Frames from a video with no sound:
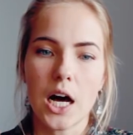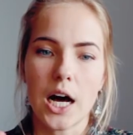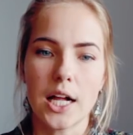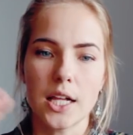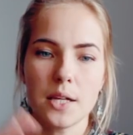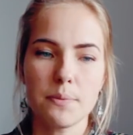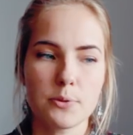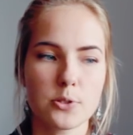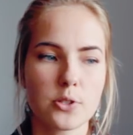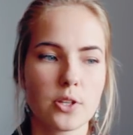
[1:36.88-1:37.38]

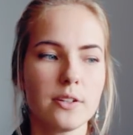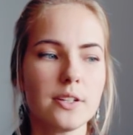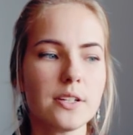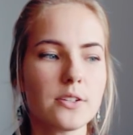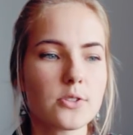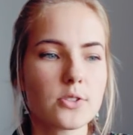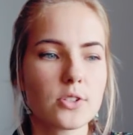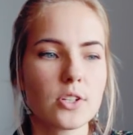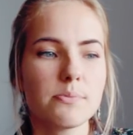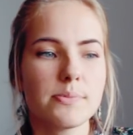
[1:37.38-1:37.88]
ale
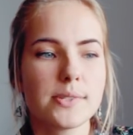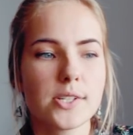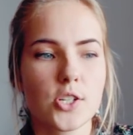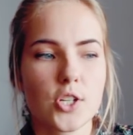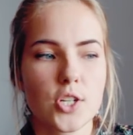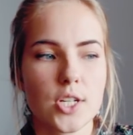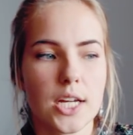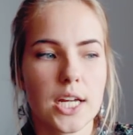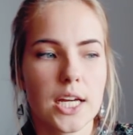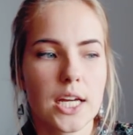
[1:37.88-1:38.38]
postanowiłam sobie,
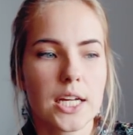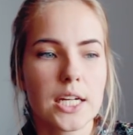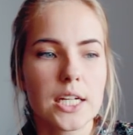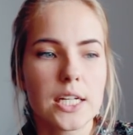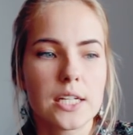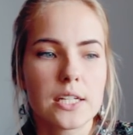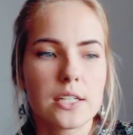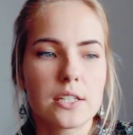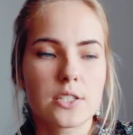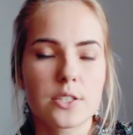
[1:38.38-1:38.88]
że
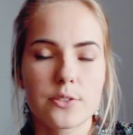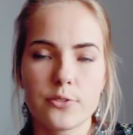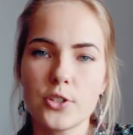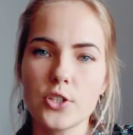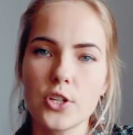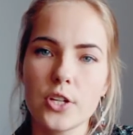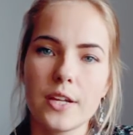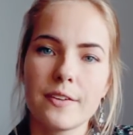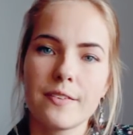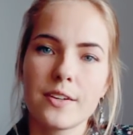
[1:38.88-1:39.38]

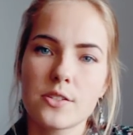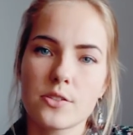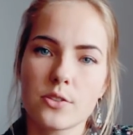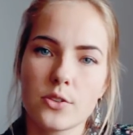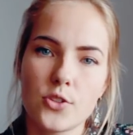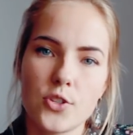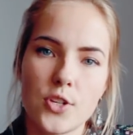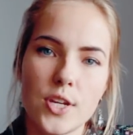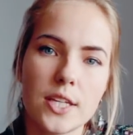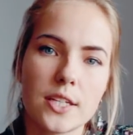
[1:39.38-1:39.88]
stworzę dla Was
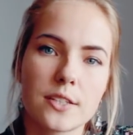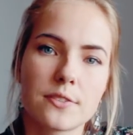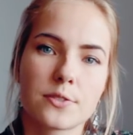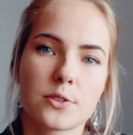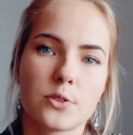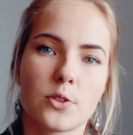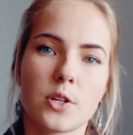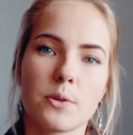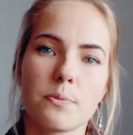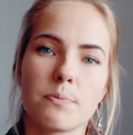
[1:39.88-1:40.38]
odcinek, w
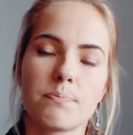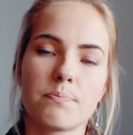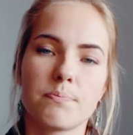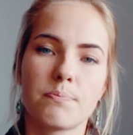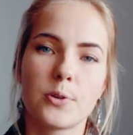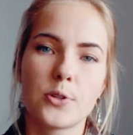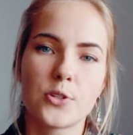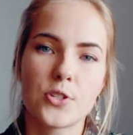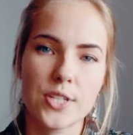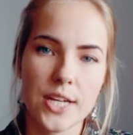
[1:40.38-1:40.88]
którym
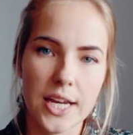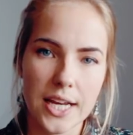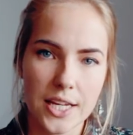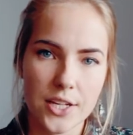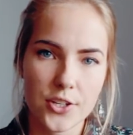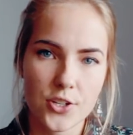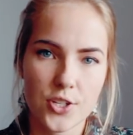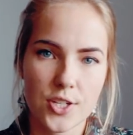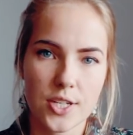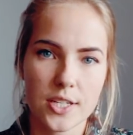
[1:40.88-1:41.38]

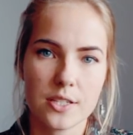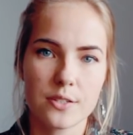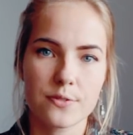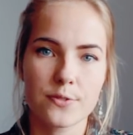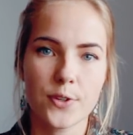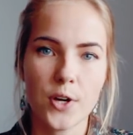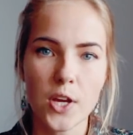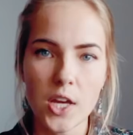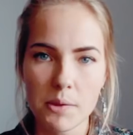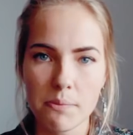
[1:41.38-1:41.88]
podzielę się
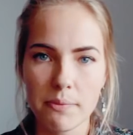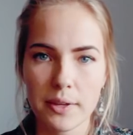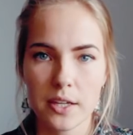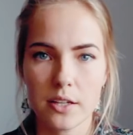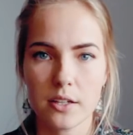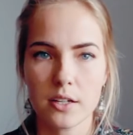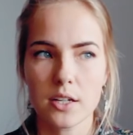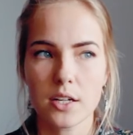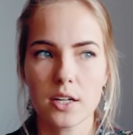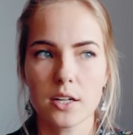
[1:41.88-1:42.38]

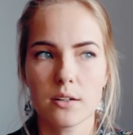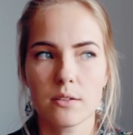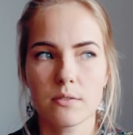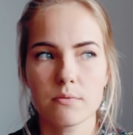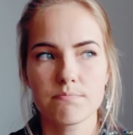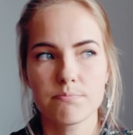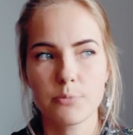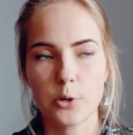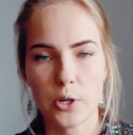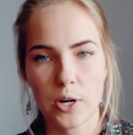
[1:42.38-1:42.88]
swoimi
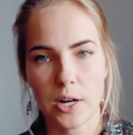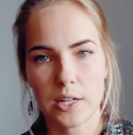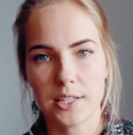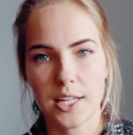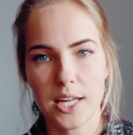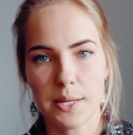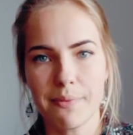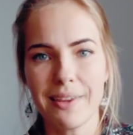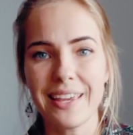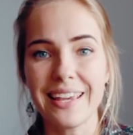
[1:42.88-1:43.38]

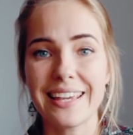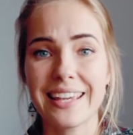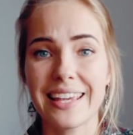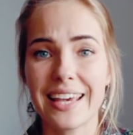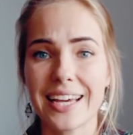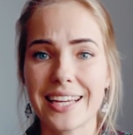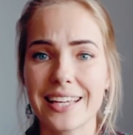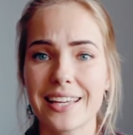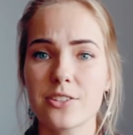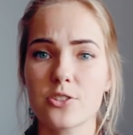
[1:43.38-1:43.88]
poradami,
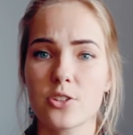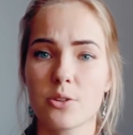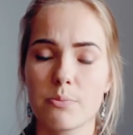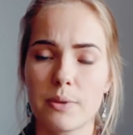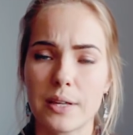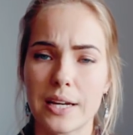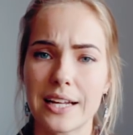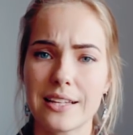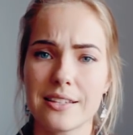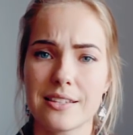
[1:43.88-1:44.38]
jak ja
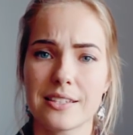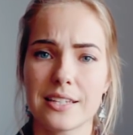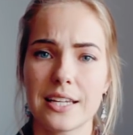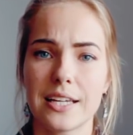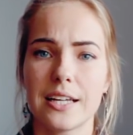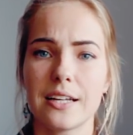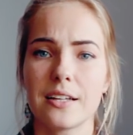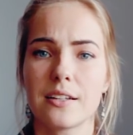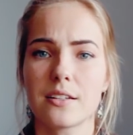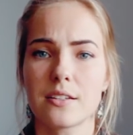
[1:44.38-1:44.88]
sobie
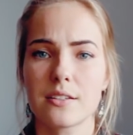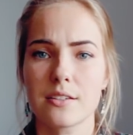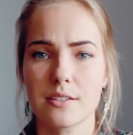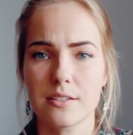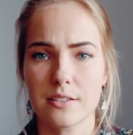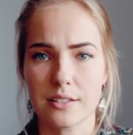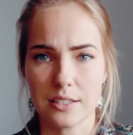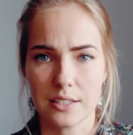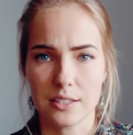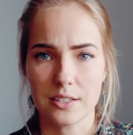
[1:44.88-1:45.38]
radzę
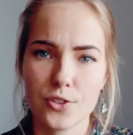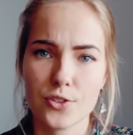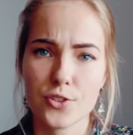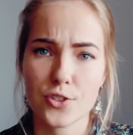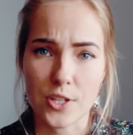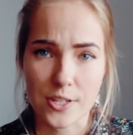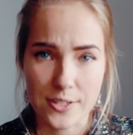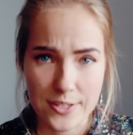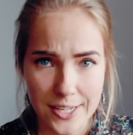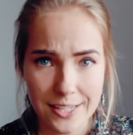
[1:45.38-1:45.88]
z
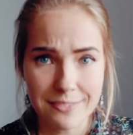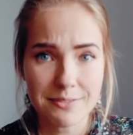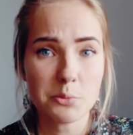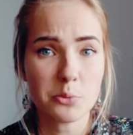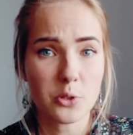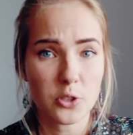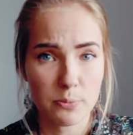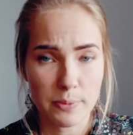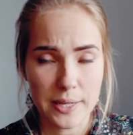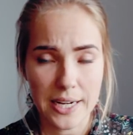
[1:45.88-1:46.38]

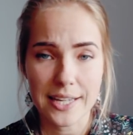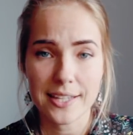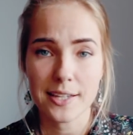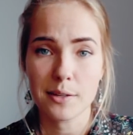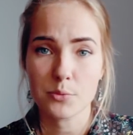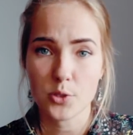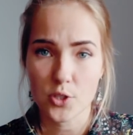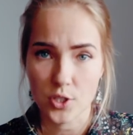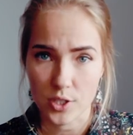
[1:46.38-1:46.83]
szczęśliwym odbieraniem